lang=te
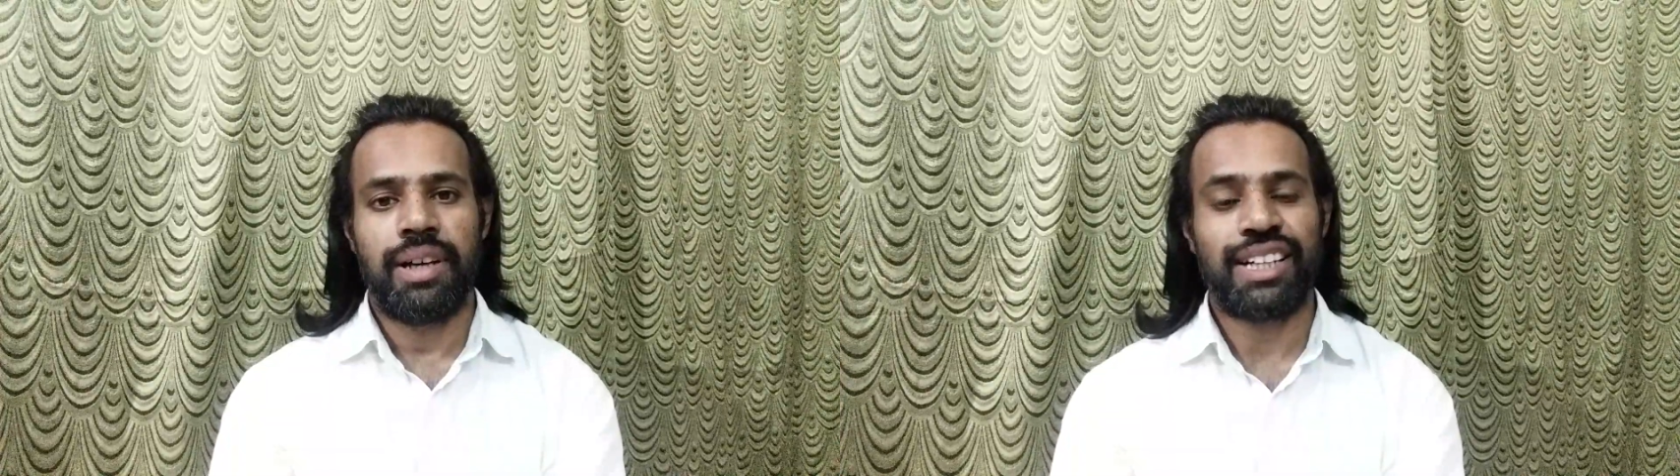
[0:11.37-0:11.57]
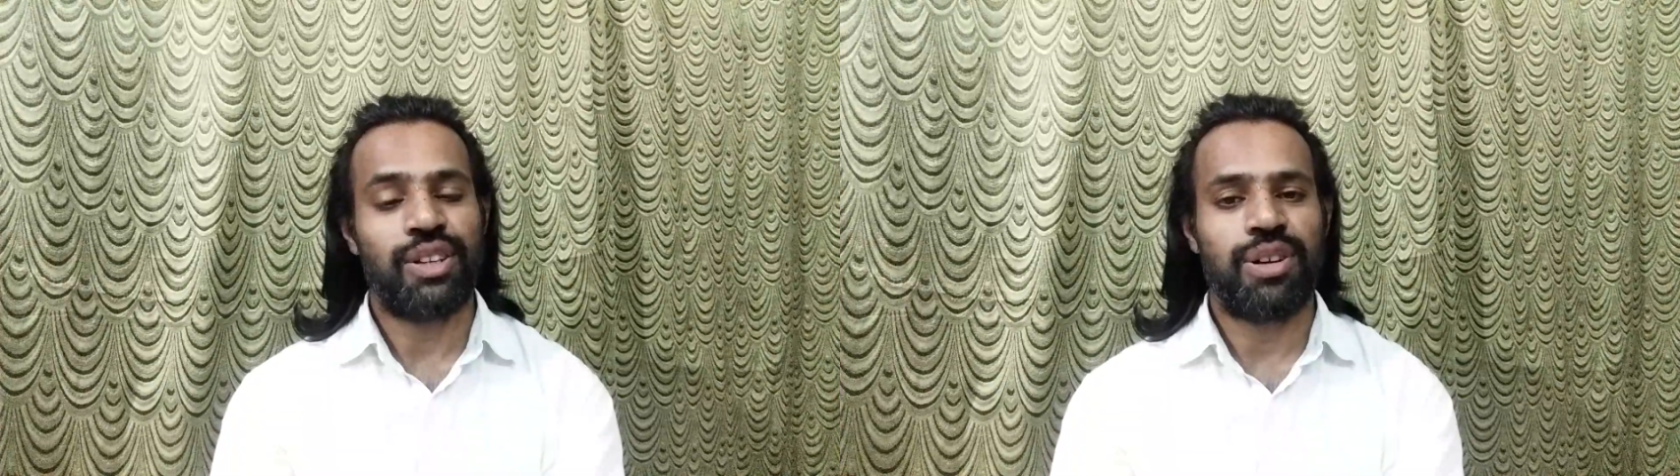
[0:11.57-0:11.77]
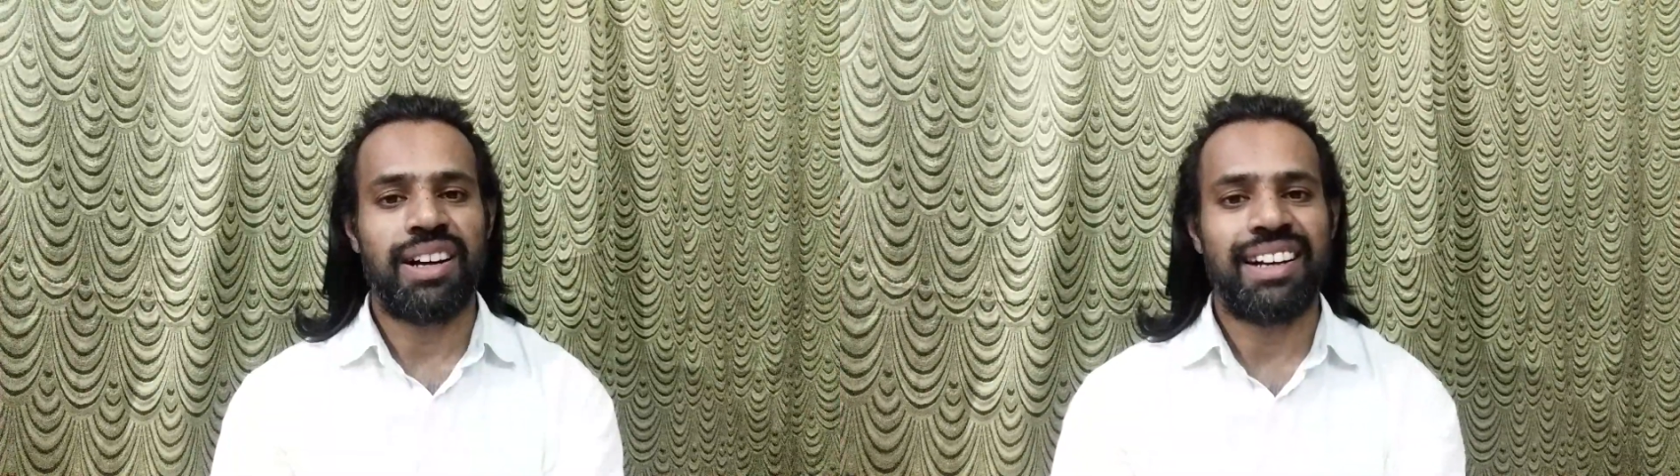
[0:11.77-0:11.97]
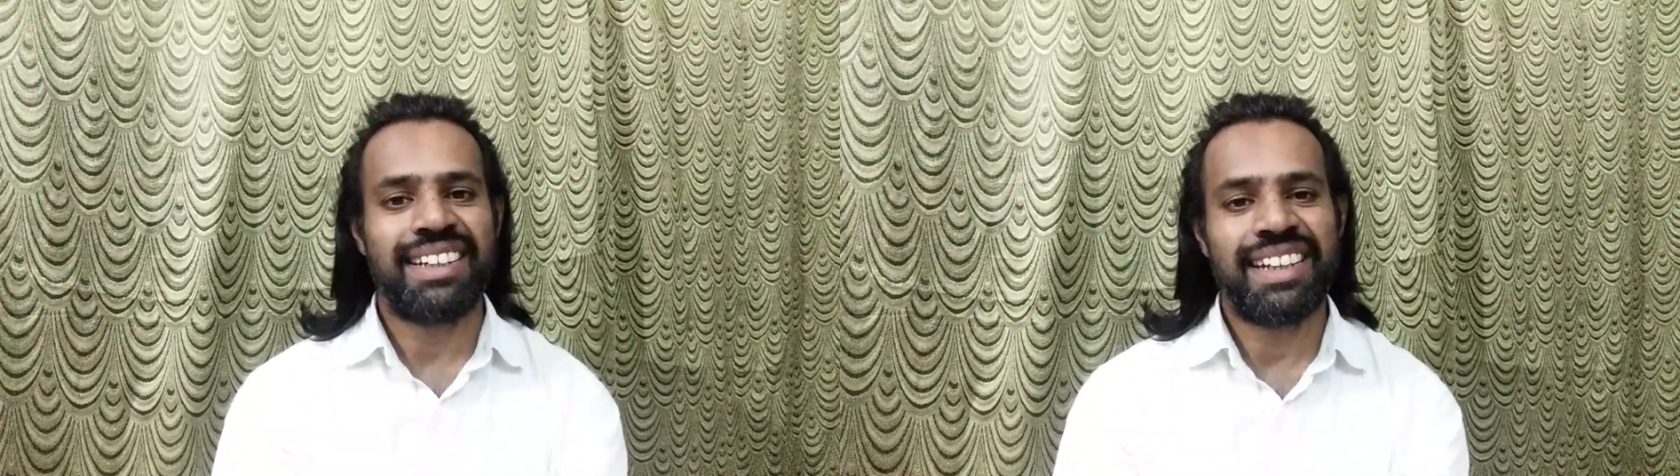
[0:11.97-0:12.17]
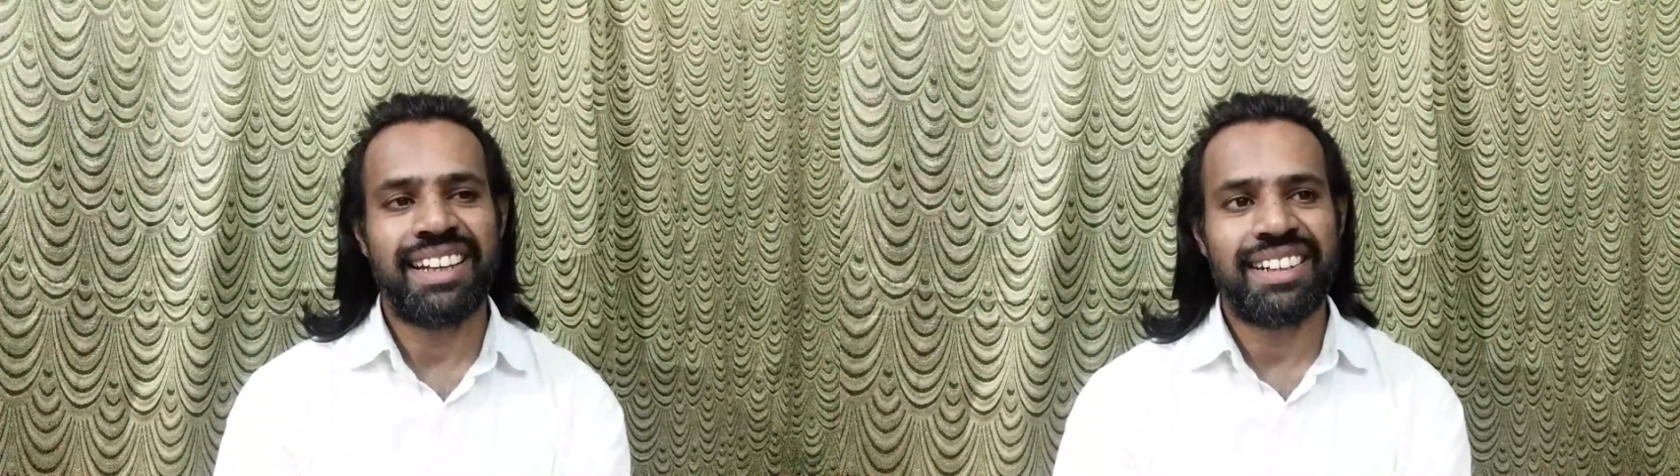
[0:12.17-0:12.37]
హఠయోగ
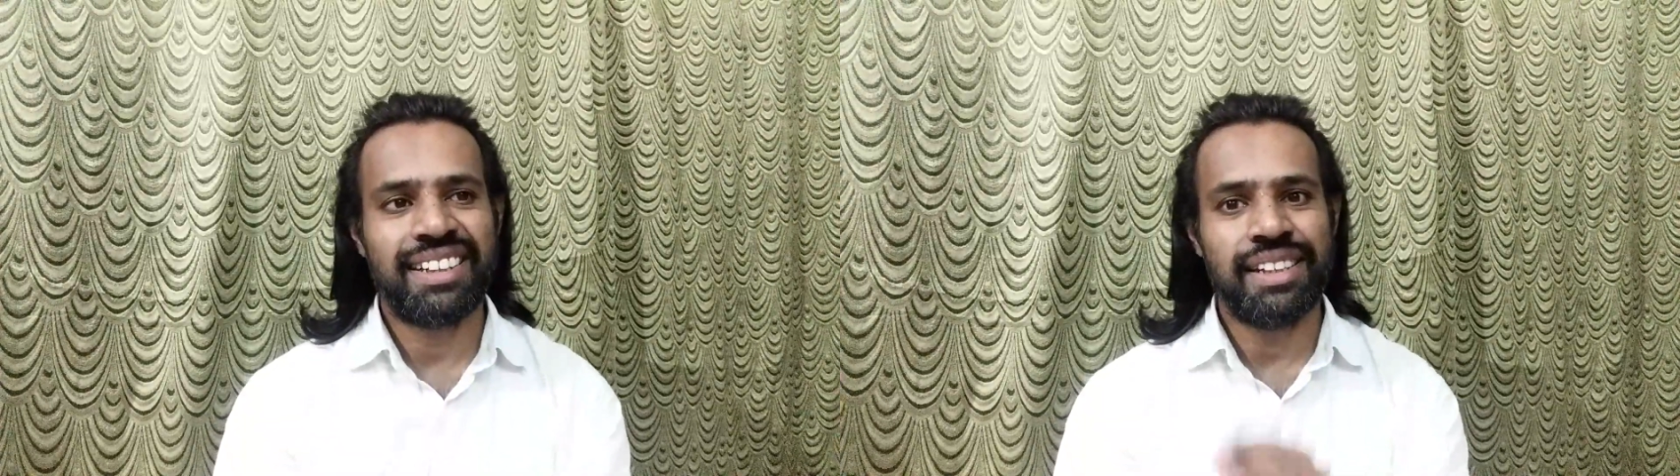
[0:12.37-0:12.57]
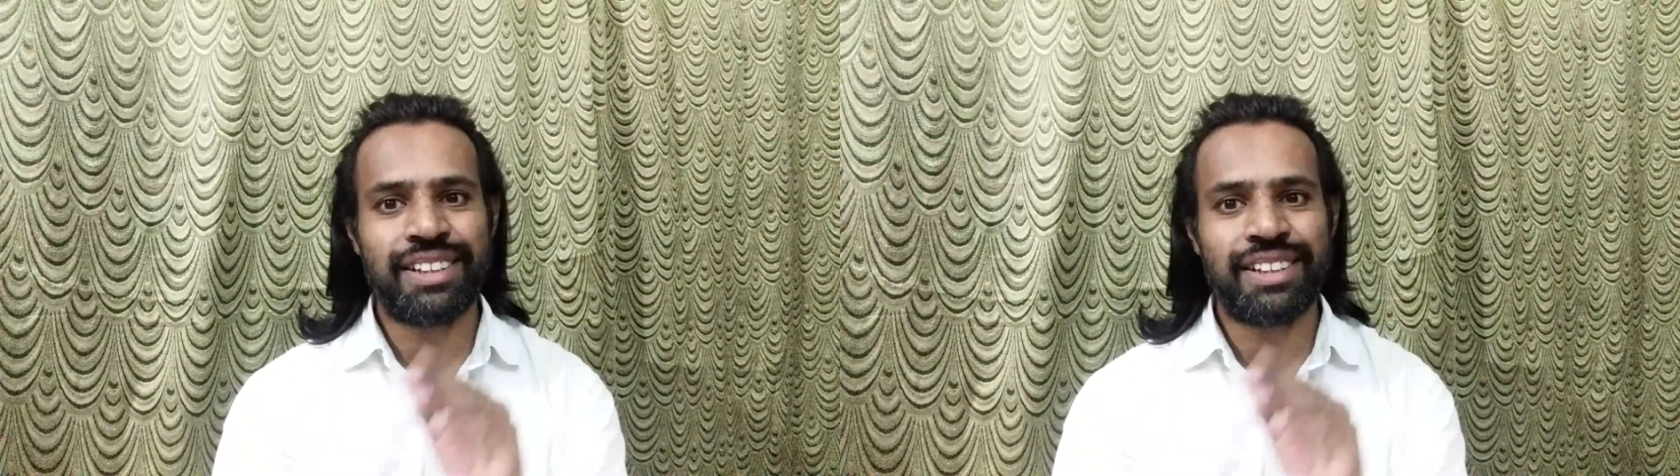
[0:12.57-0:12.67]
అంటే ఏంటి